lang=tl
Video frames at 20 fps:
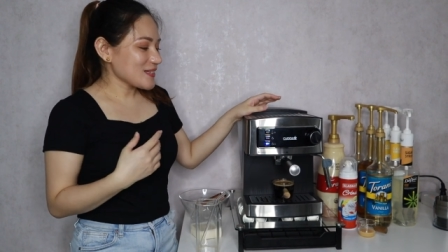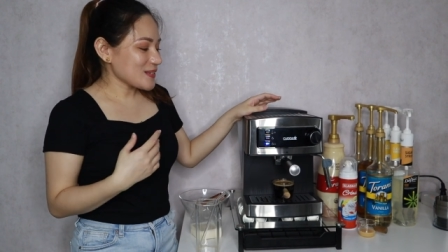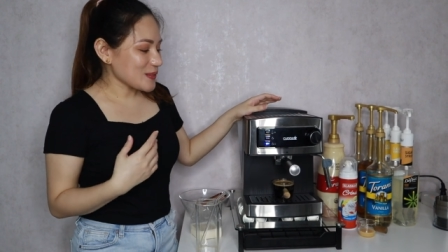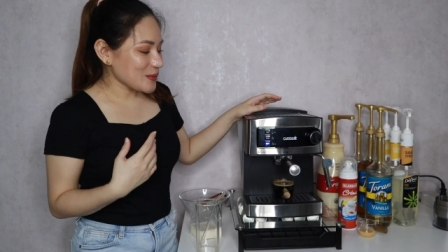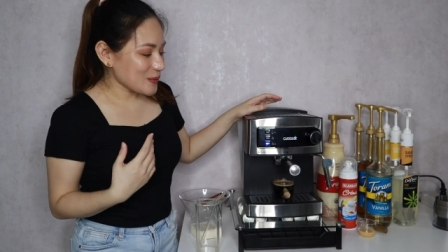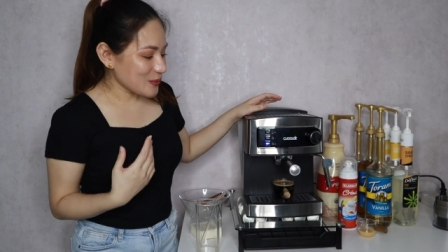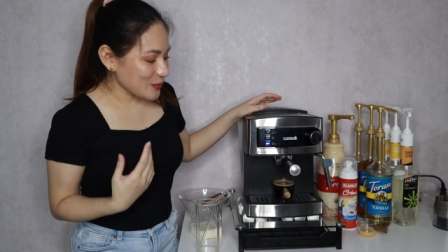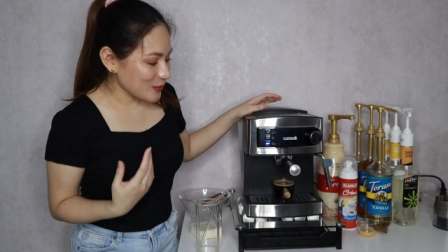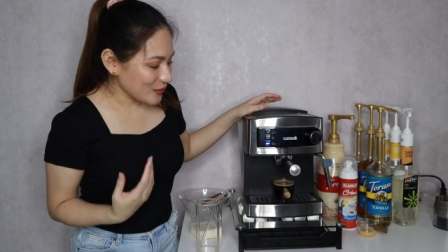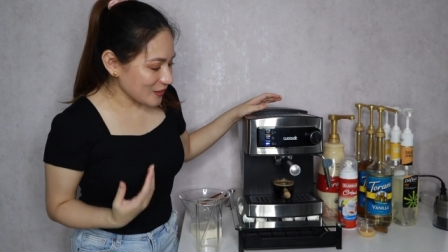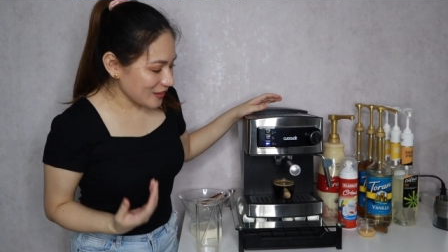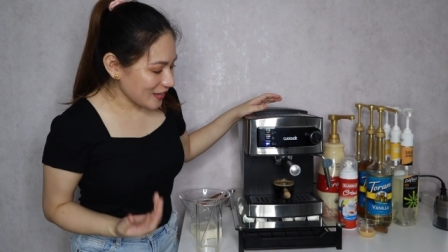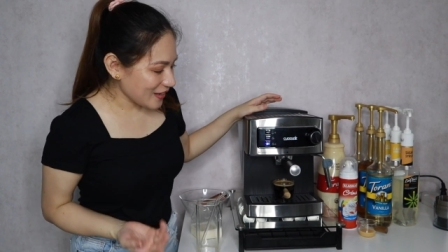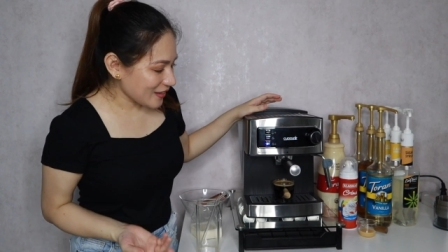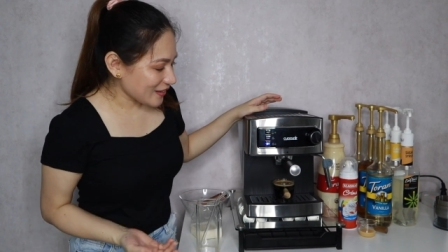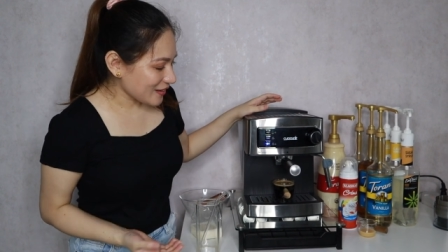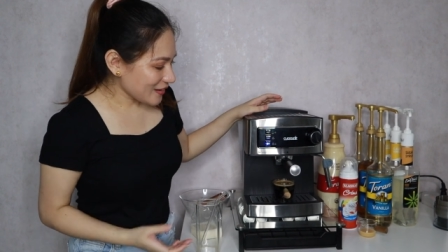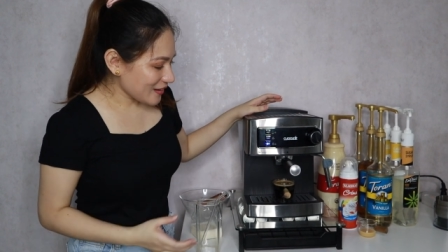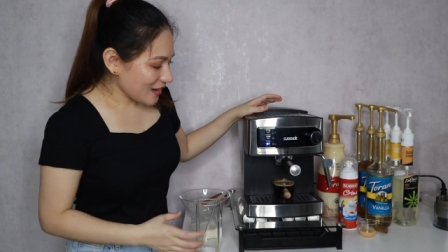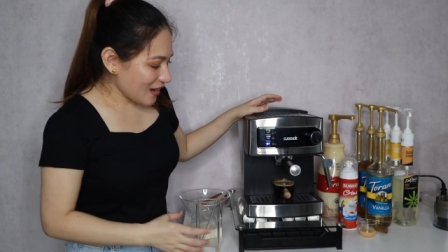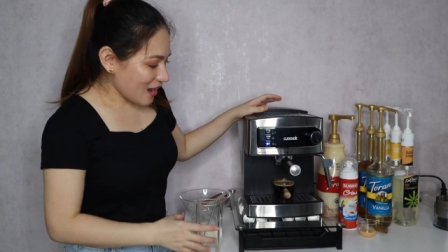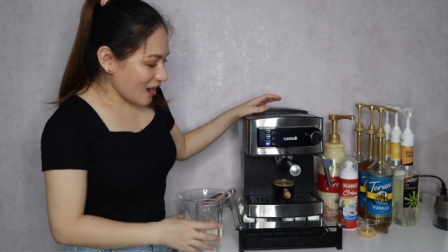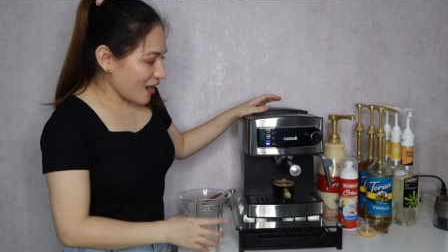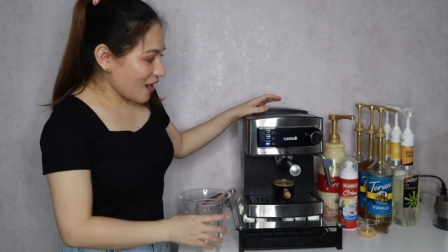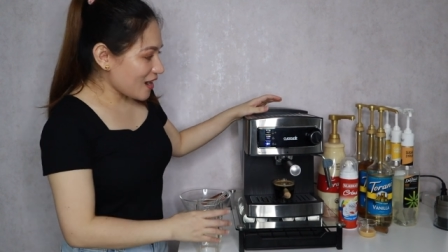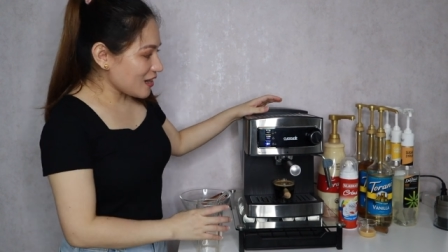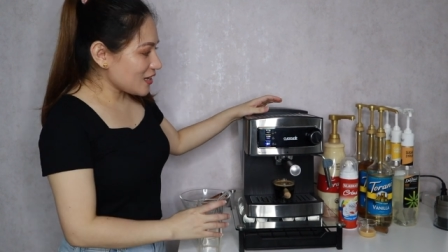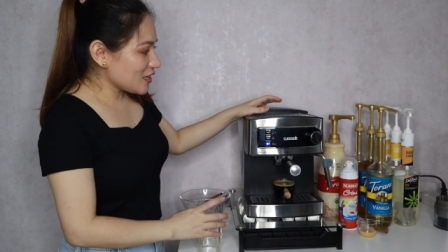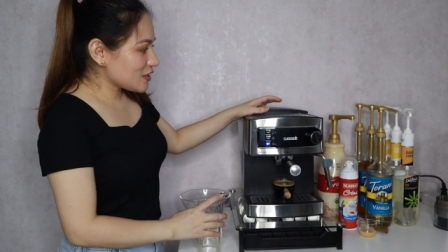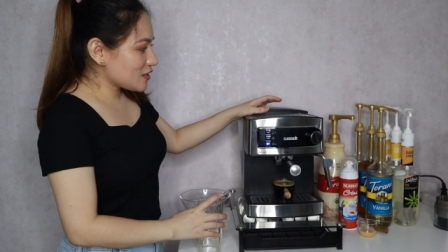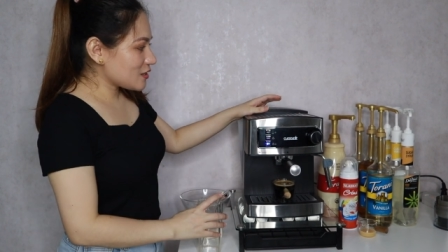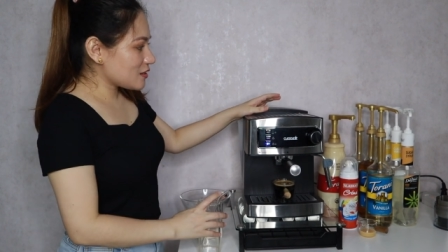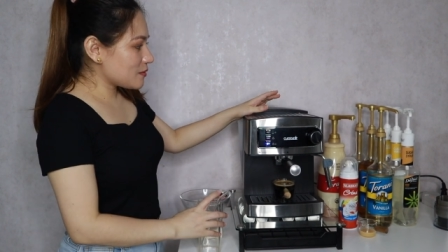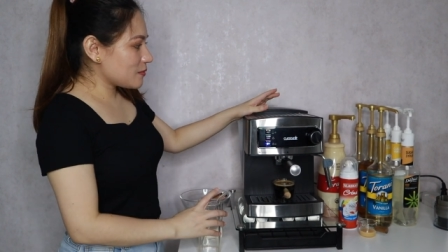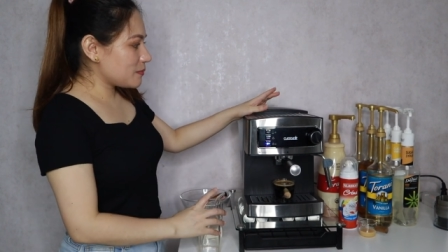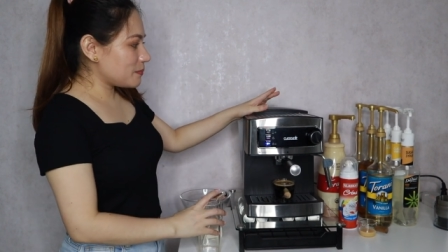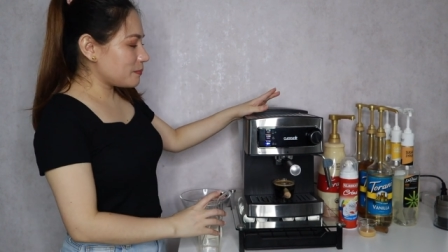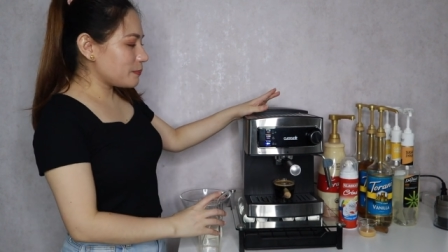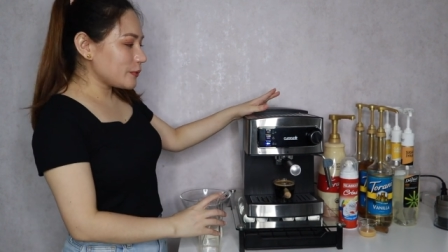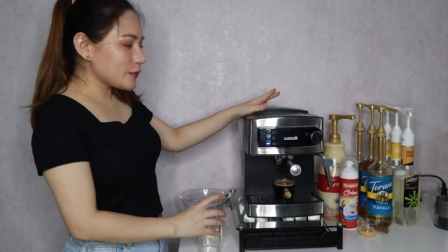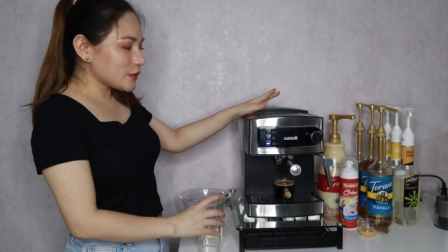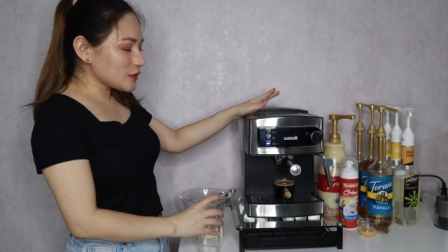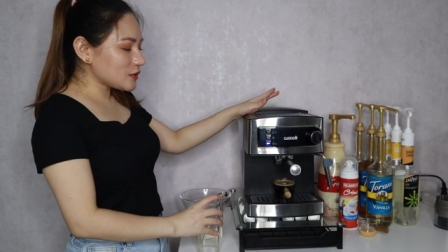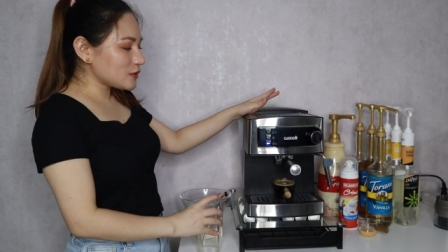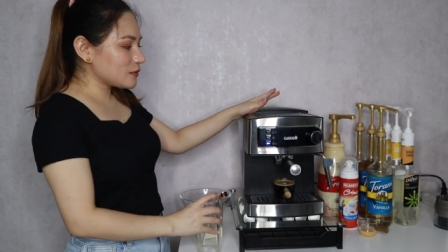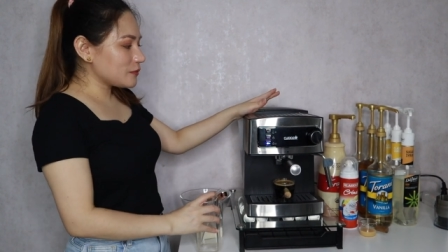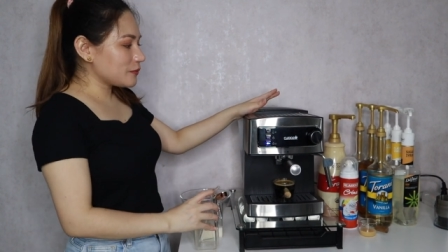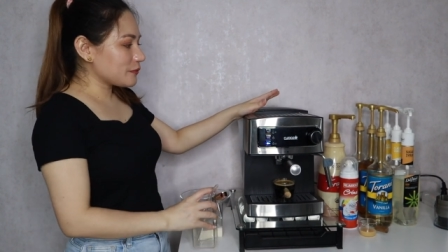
So, there. Uh, let's put